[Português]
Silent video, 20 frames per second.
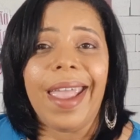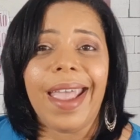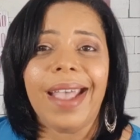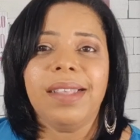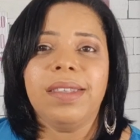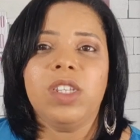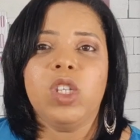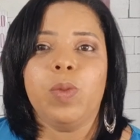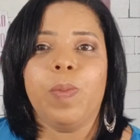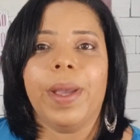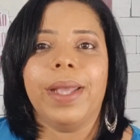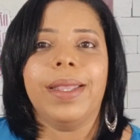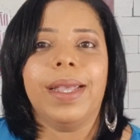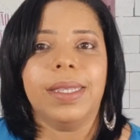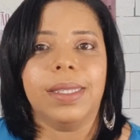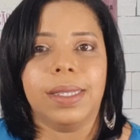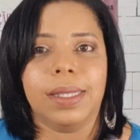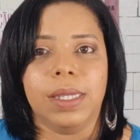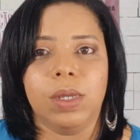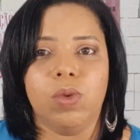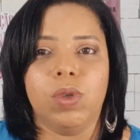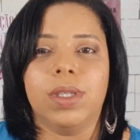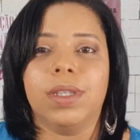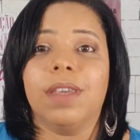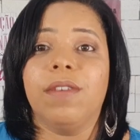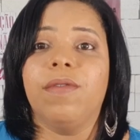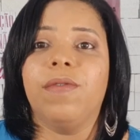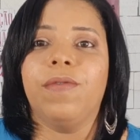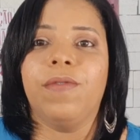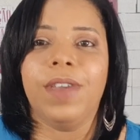Esses pedacinhos
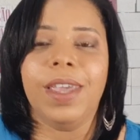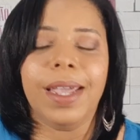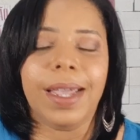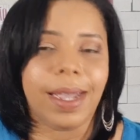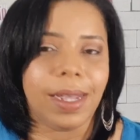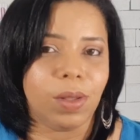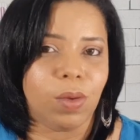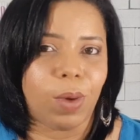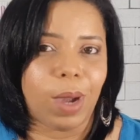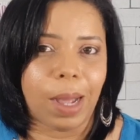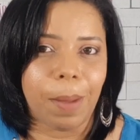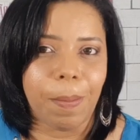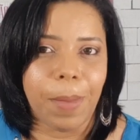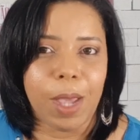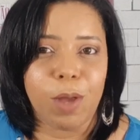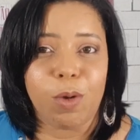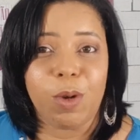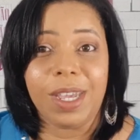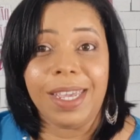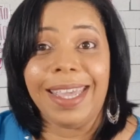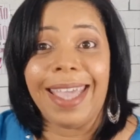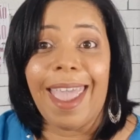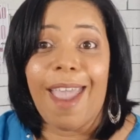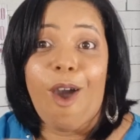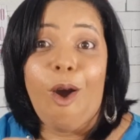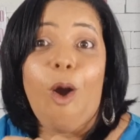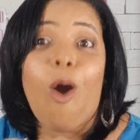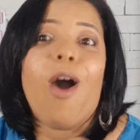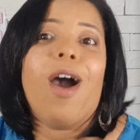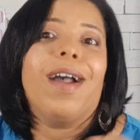que fica no cabelo, que
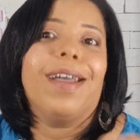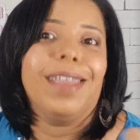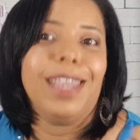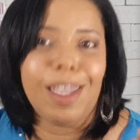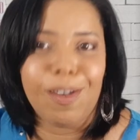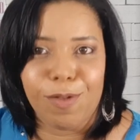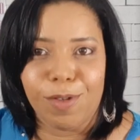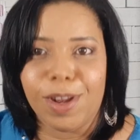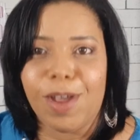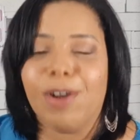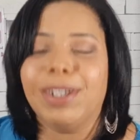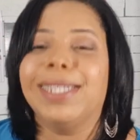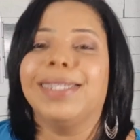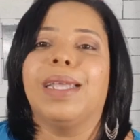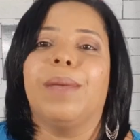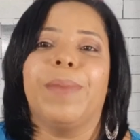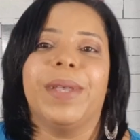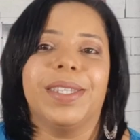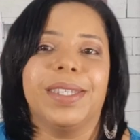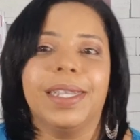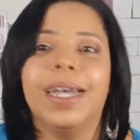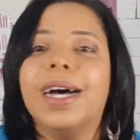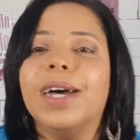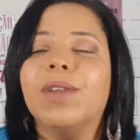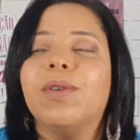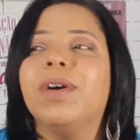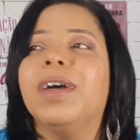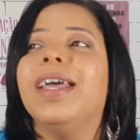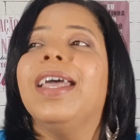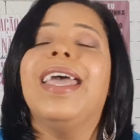é horrível na hora que você tá
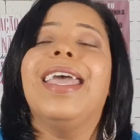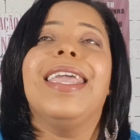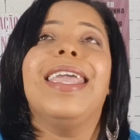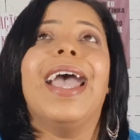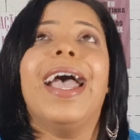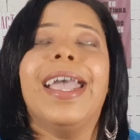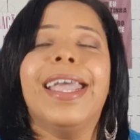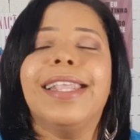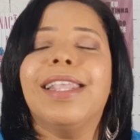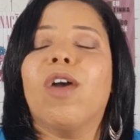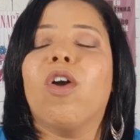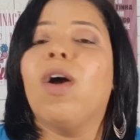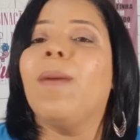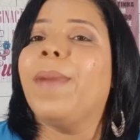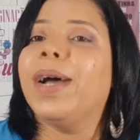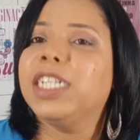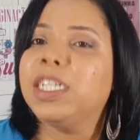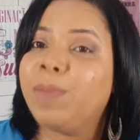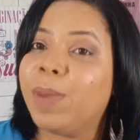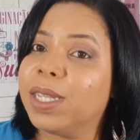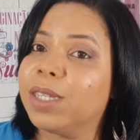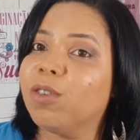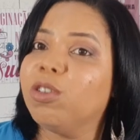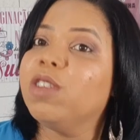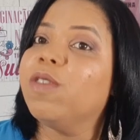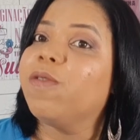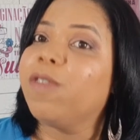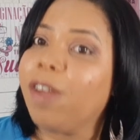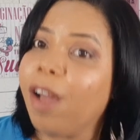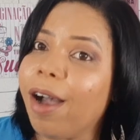passando, e ainda com a participação
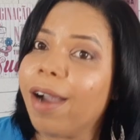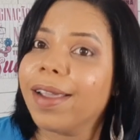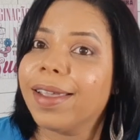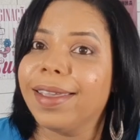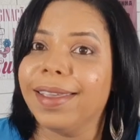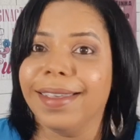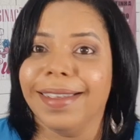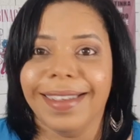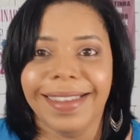de Flock,